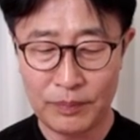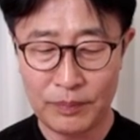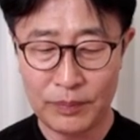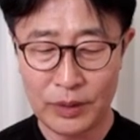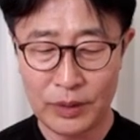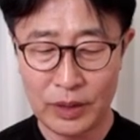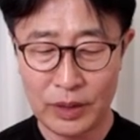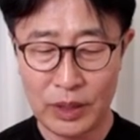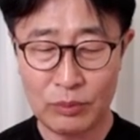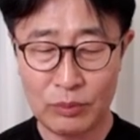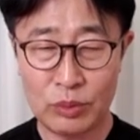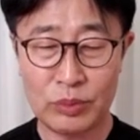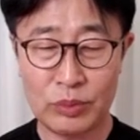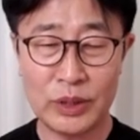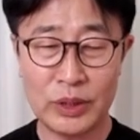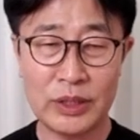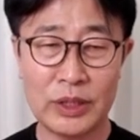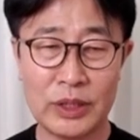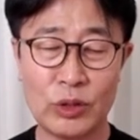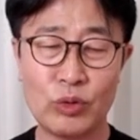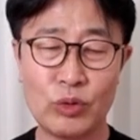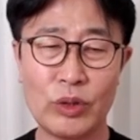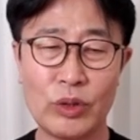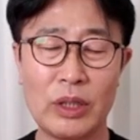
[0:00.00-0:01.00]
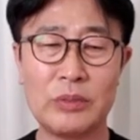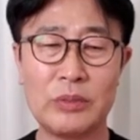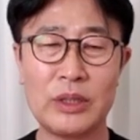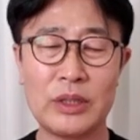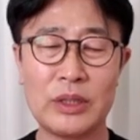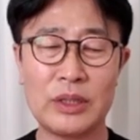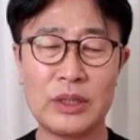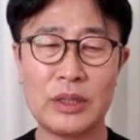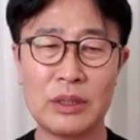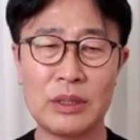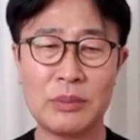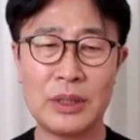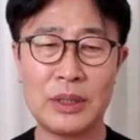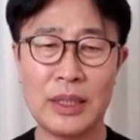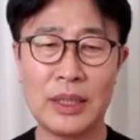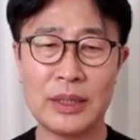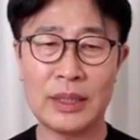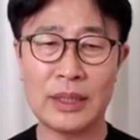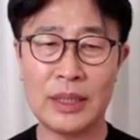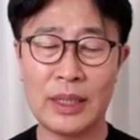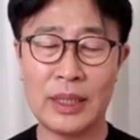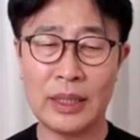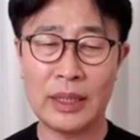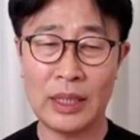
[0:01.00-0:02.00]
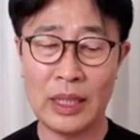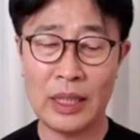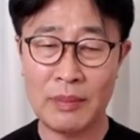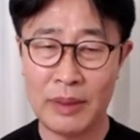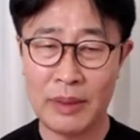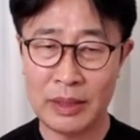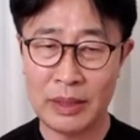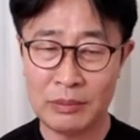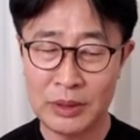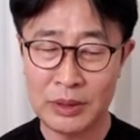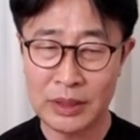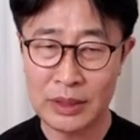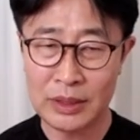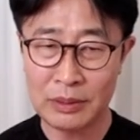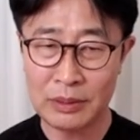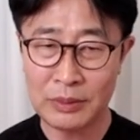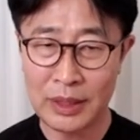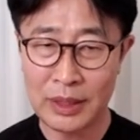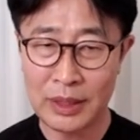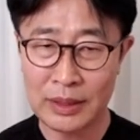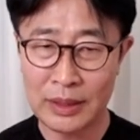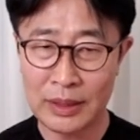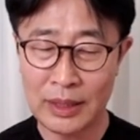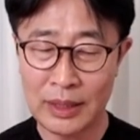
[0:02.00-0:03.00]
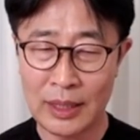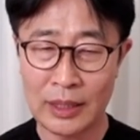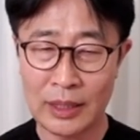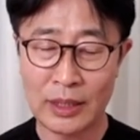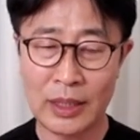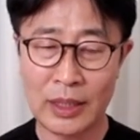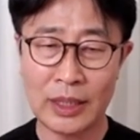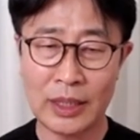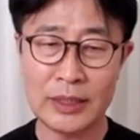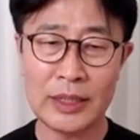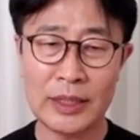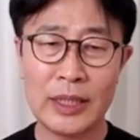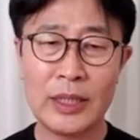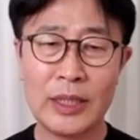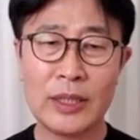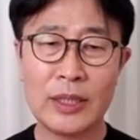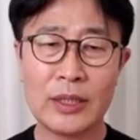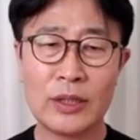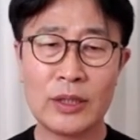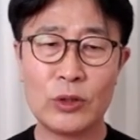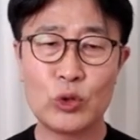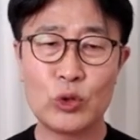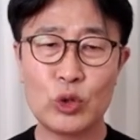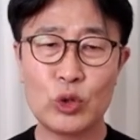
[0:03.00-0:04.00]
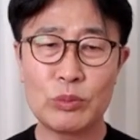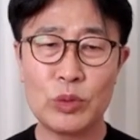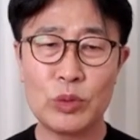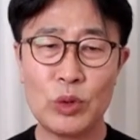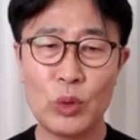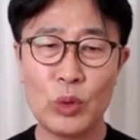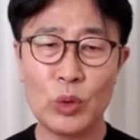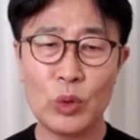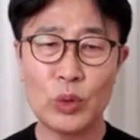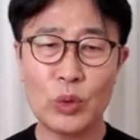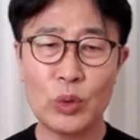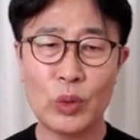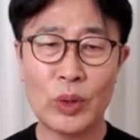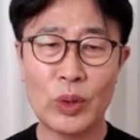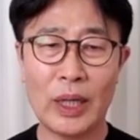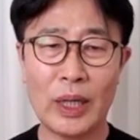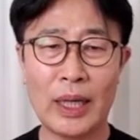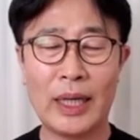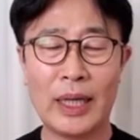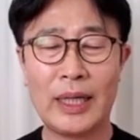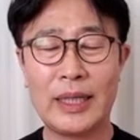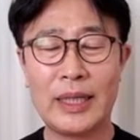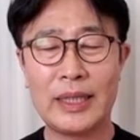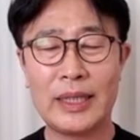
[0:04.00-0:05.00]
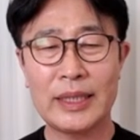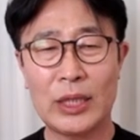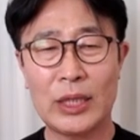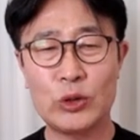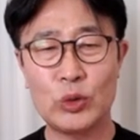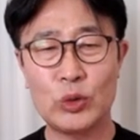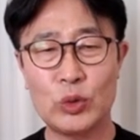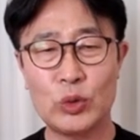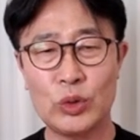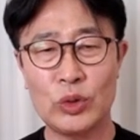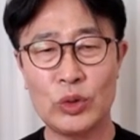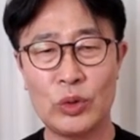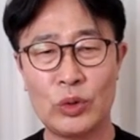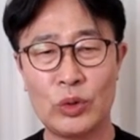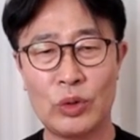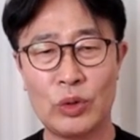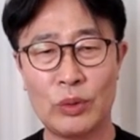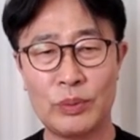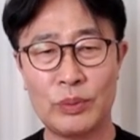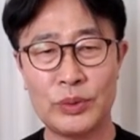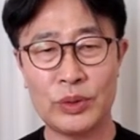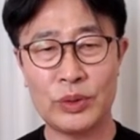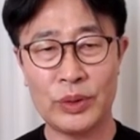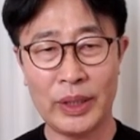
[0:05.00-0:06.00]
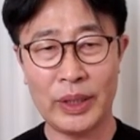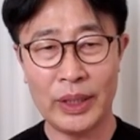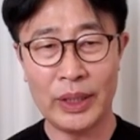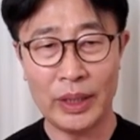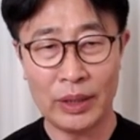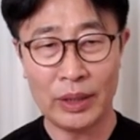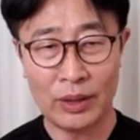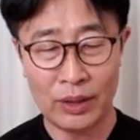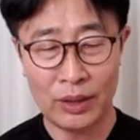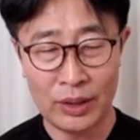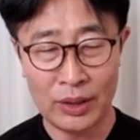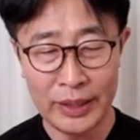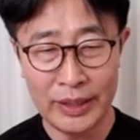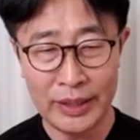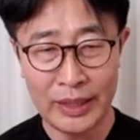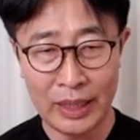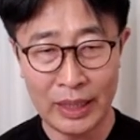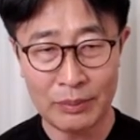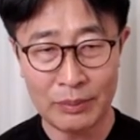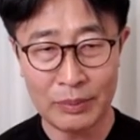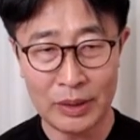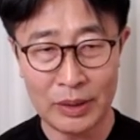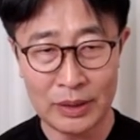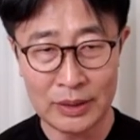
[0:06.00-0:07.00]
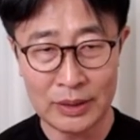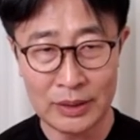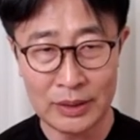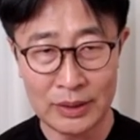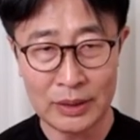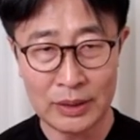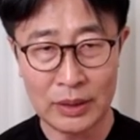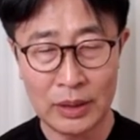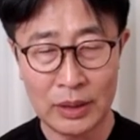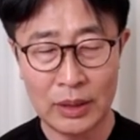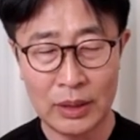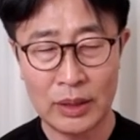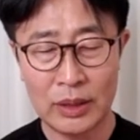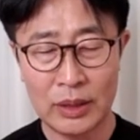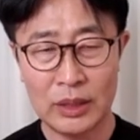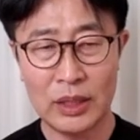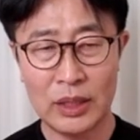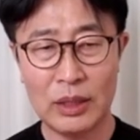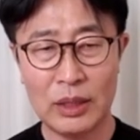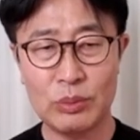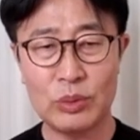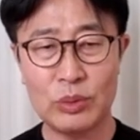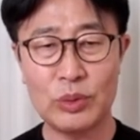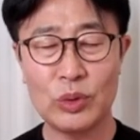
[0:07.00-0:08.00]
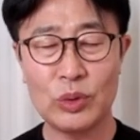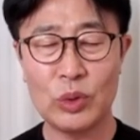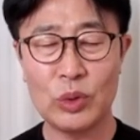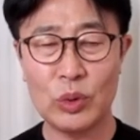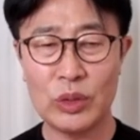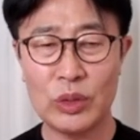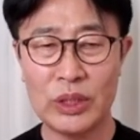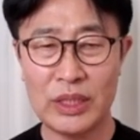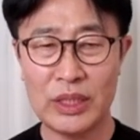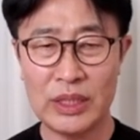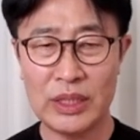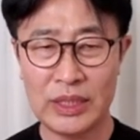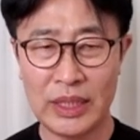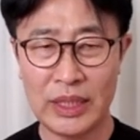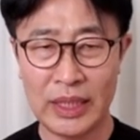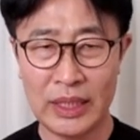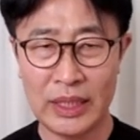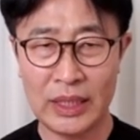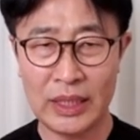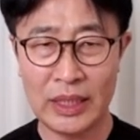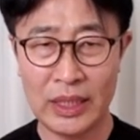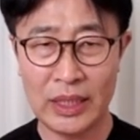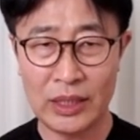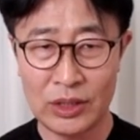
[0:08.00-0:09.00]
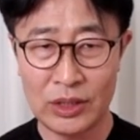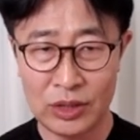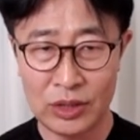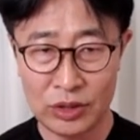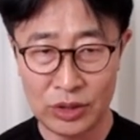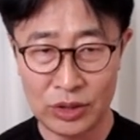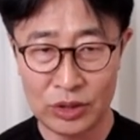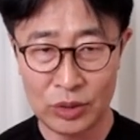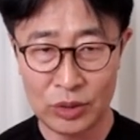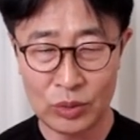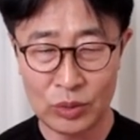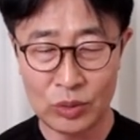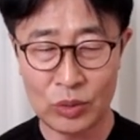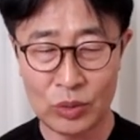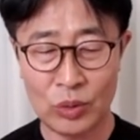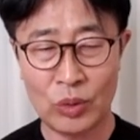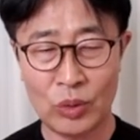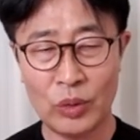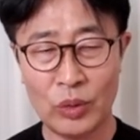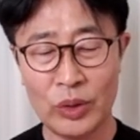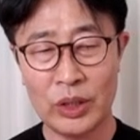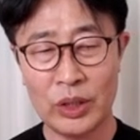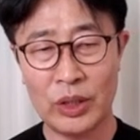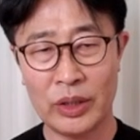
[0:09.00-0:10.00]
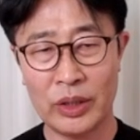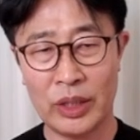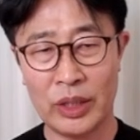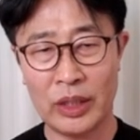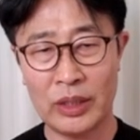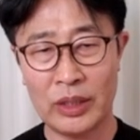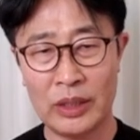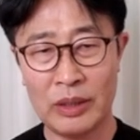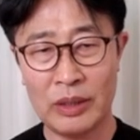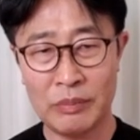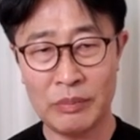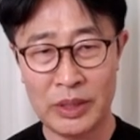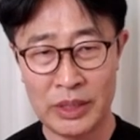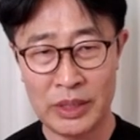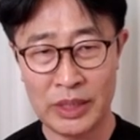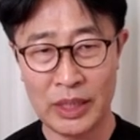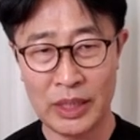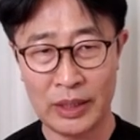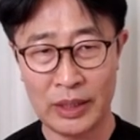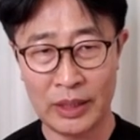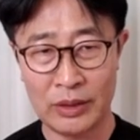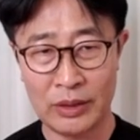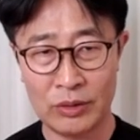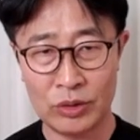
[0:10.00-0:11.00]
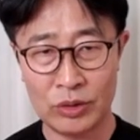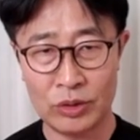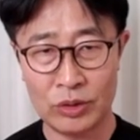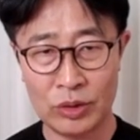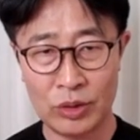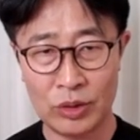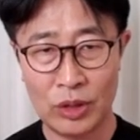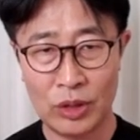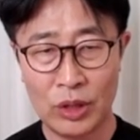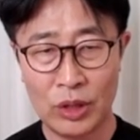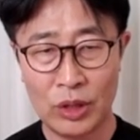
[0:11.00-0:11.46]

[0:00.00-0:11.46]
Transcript: 이 부분은 이제 휴게 음식점이라든가 일반 음식점이라든가 여러 가지 건축물 용도가 다중 이용 업소에 걸린다면은 이 부분도 디자인에 전적으로 영향을 미치게 되는 거죠.